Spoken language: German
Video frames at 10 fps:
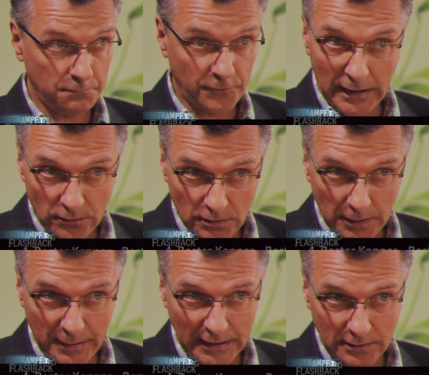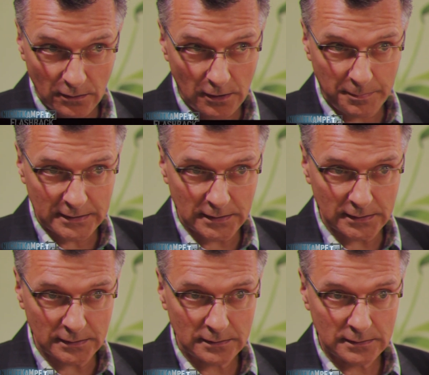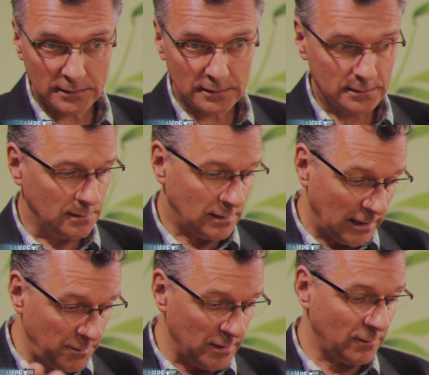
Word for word: Vielleicht auch der Partner oder die Partnerin. Kann ich mir